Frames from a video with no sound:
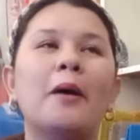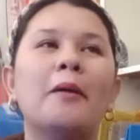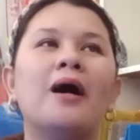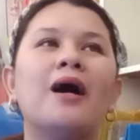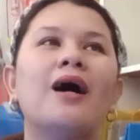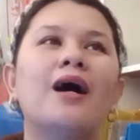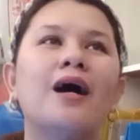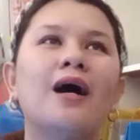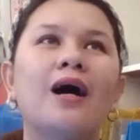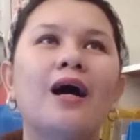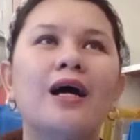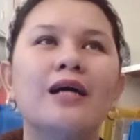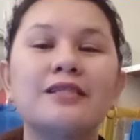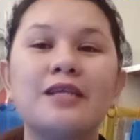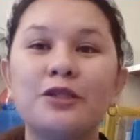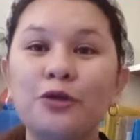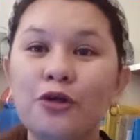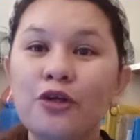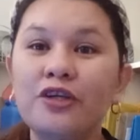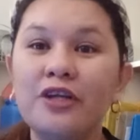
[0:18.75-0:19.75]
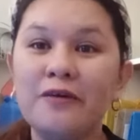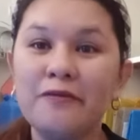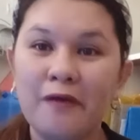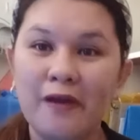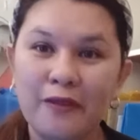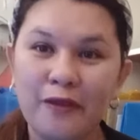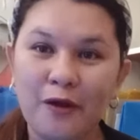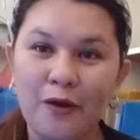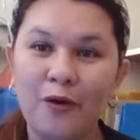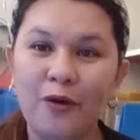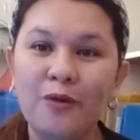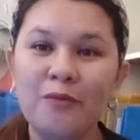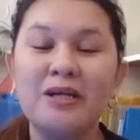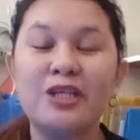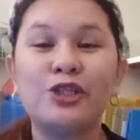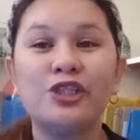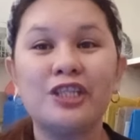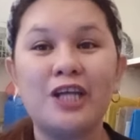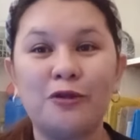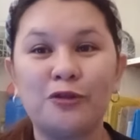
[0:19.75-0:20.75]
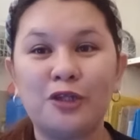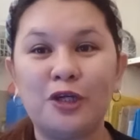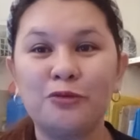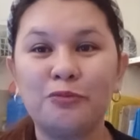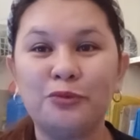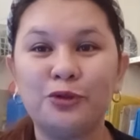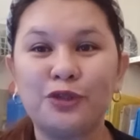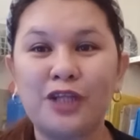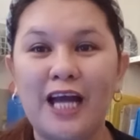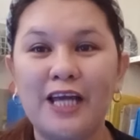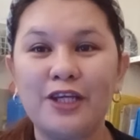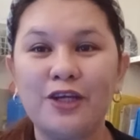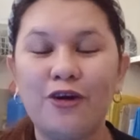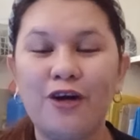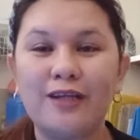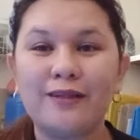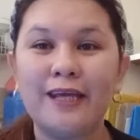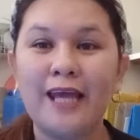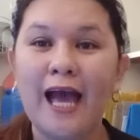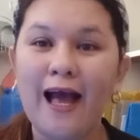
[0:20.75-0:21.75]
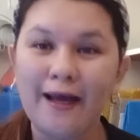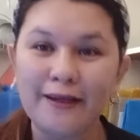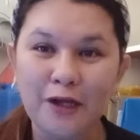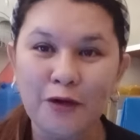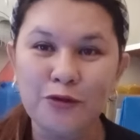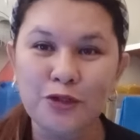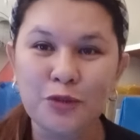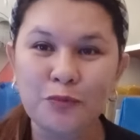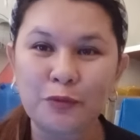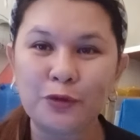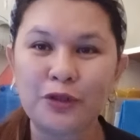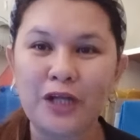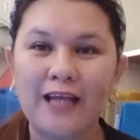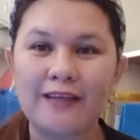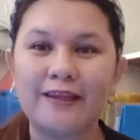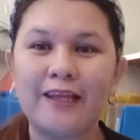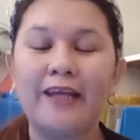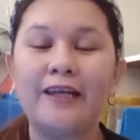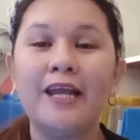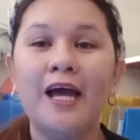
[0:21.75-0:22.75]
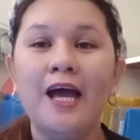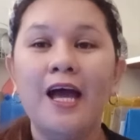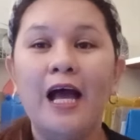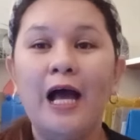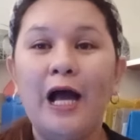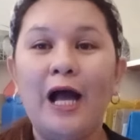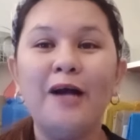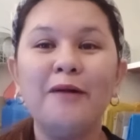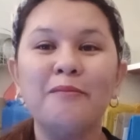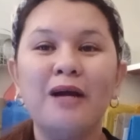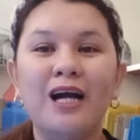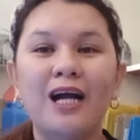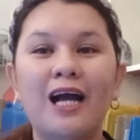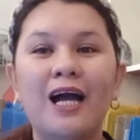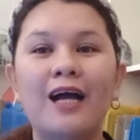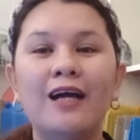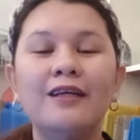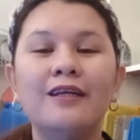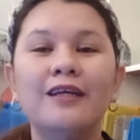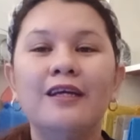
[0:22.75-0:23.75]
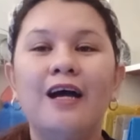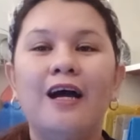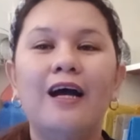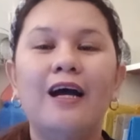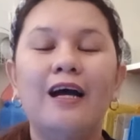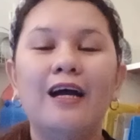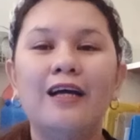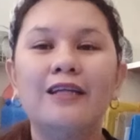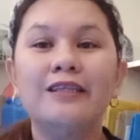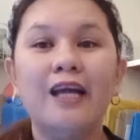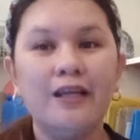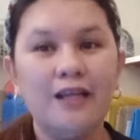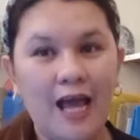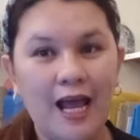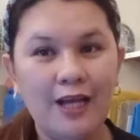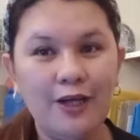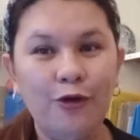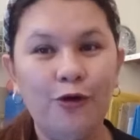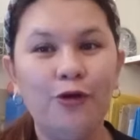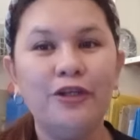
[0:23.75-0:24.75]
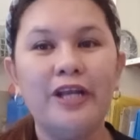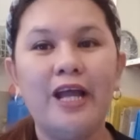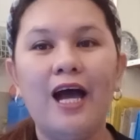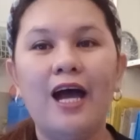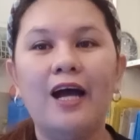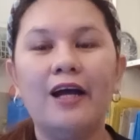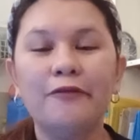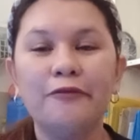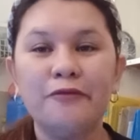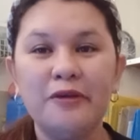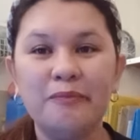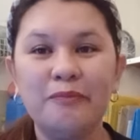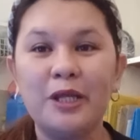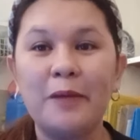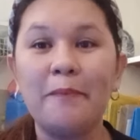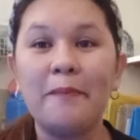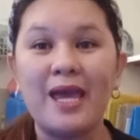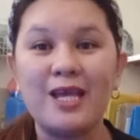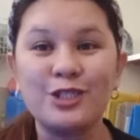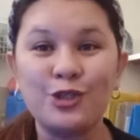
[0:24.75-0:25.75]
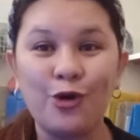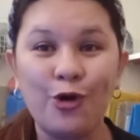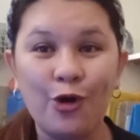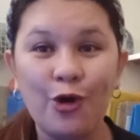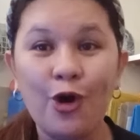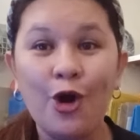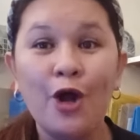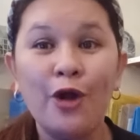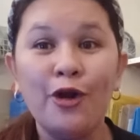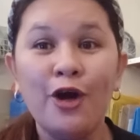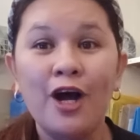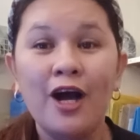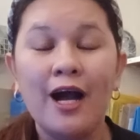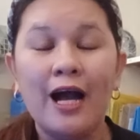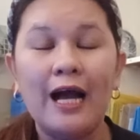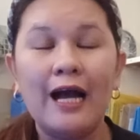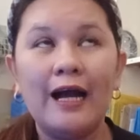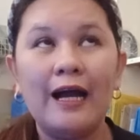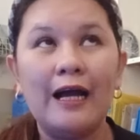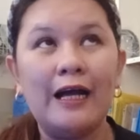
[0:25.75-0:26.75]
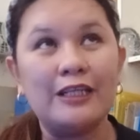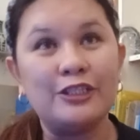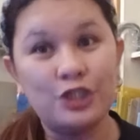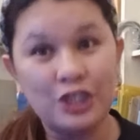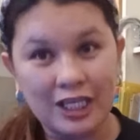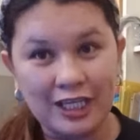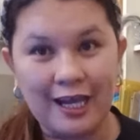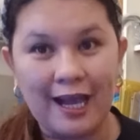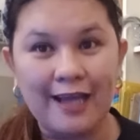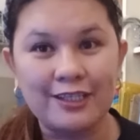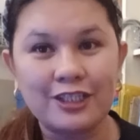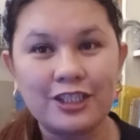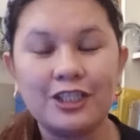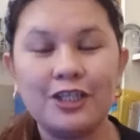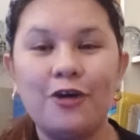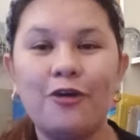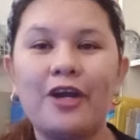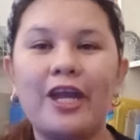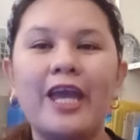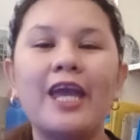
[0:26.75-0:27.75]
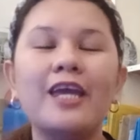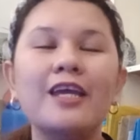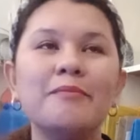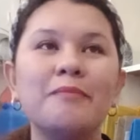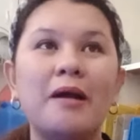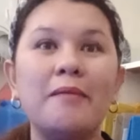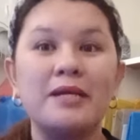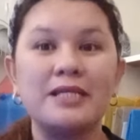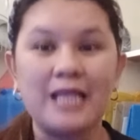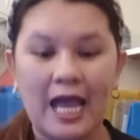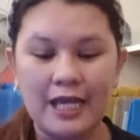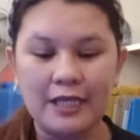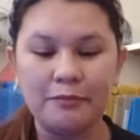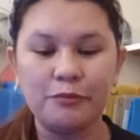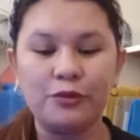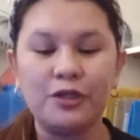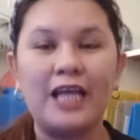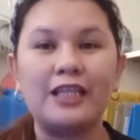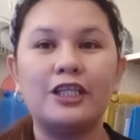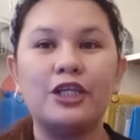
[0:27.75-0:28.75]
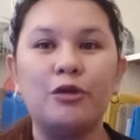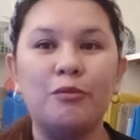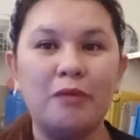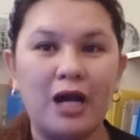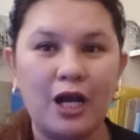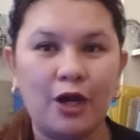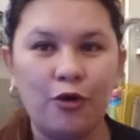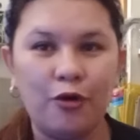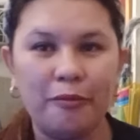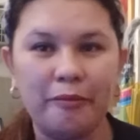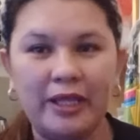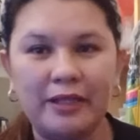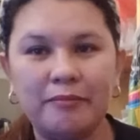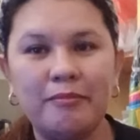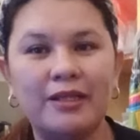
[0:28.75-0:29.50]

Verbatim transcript: Uh, sa dulo ng video, mag-shoutout po tayo at i-announce po natin ang mga uh, nanalo ng 50 peso uh, Gcash. Okay? Babasahin po natin yung mga comment.